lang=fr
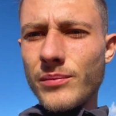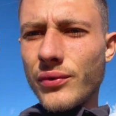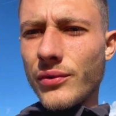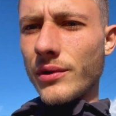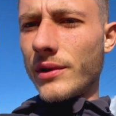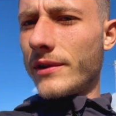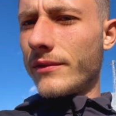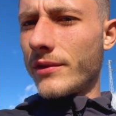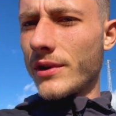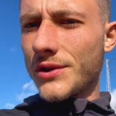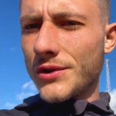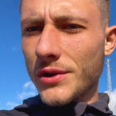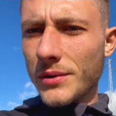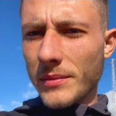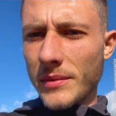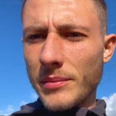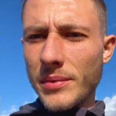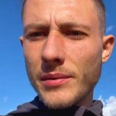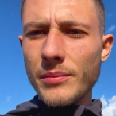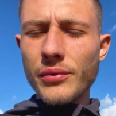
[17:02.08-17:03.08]
pour les voitures,
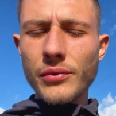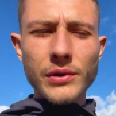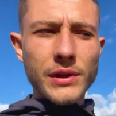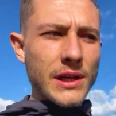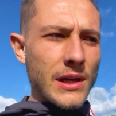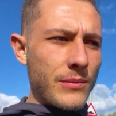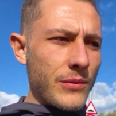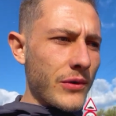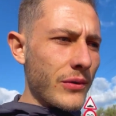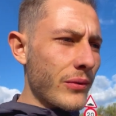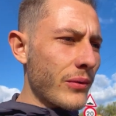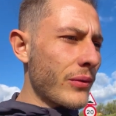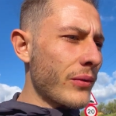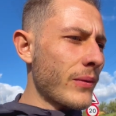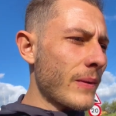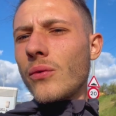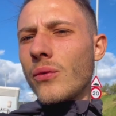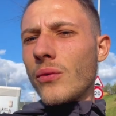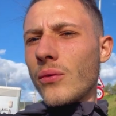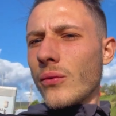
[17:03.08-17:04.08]
mais pas pour le camion.
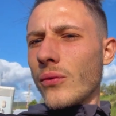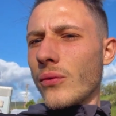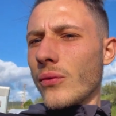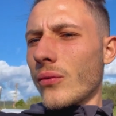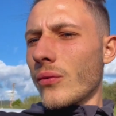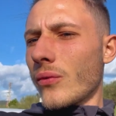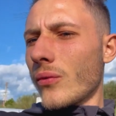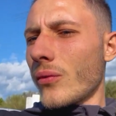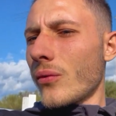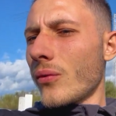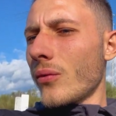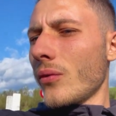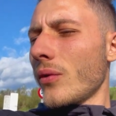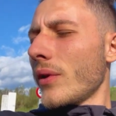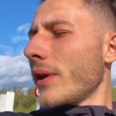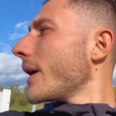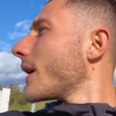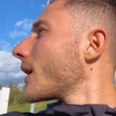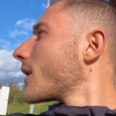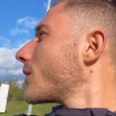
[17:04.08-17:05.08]
On
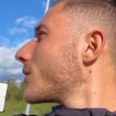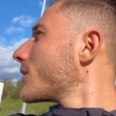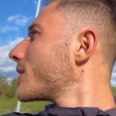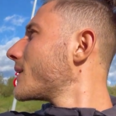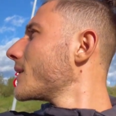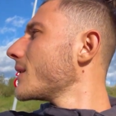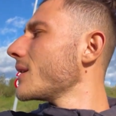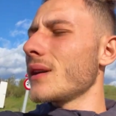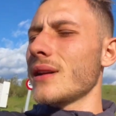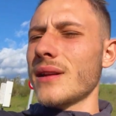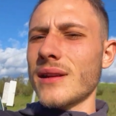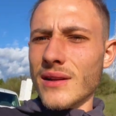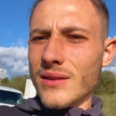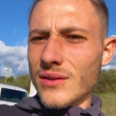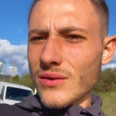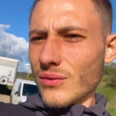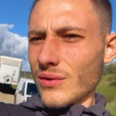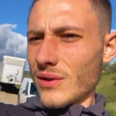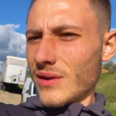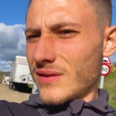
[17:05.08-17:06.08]
est à côté d'un
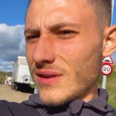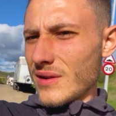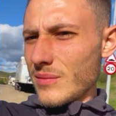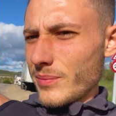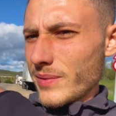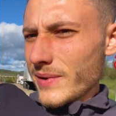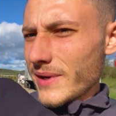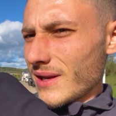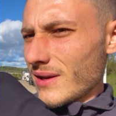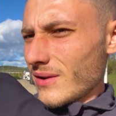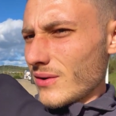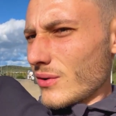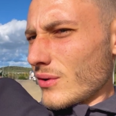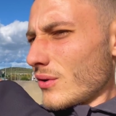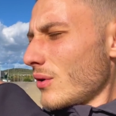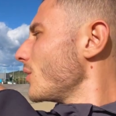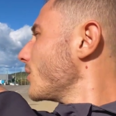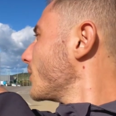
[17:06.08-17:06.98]
truc qui s'appelle euh,